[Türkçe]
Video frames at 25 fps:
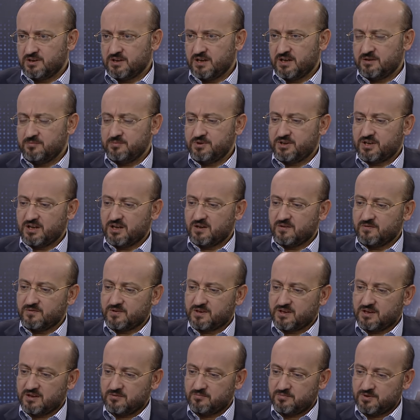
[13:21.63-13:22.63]
Yani bir
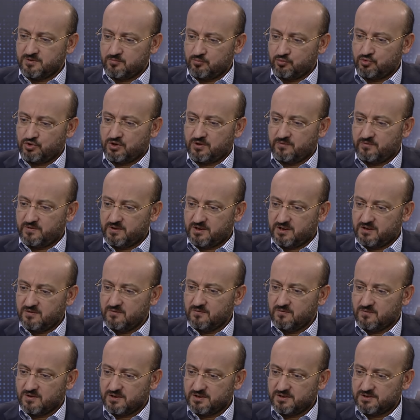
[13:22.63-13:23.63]
tarafta bir
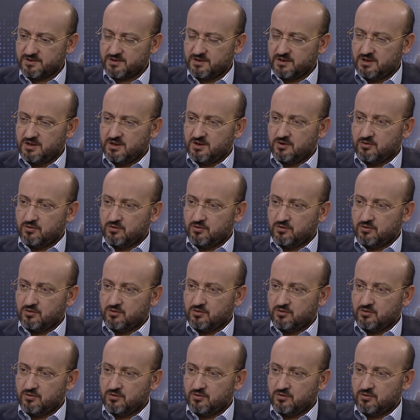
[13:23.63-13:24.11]
müttefikim var.